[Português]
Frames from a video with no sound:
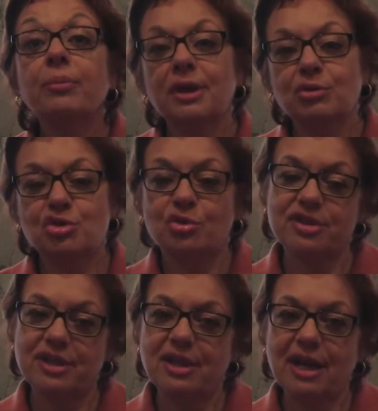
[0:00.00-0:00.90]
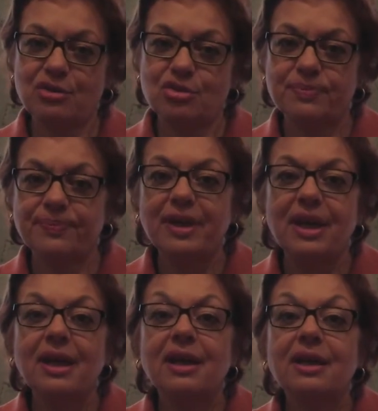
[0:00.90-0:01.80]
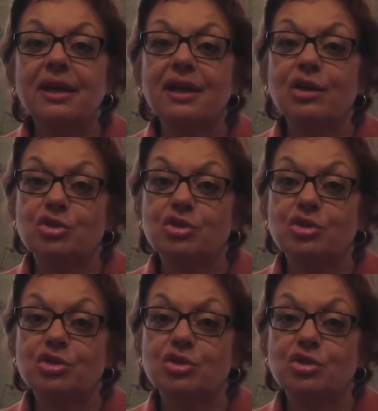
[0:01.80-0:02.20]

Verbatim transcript: menos considerados. Eu